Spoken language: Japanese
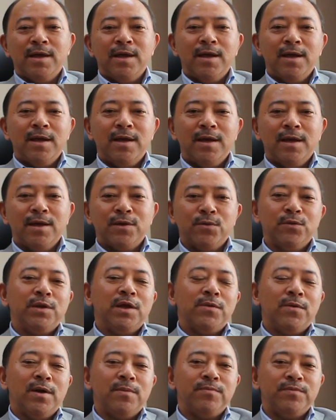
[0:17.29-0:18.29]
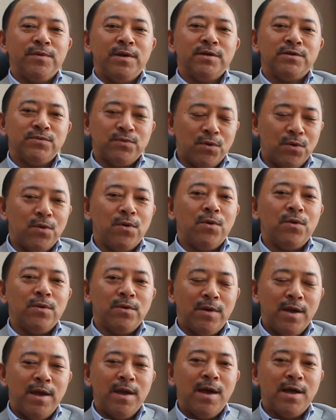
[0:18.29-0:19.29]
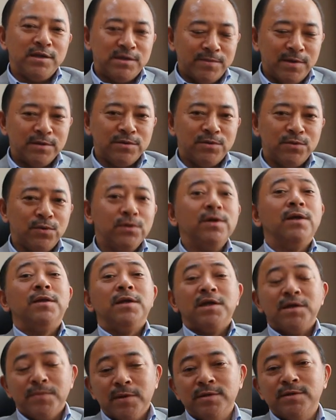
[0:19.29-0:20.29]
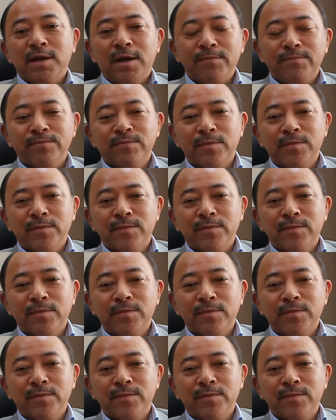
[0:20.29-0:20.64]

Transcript: え去年は PS4 を、え発売することができました。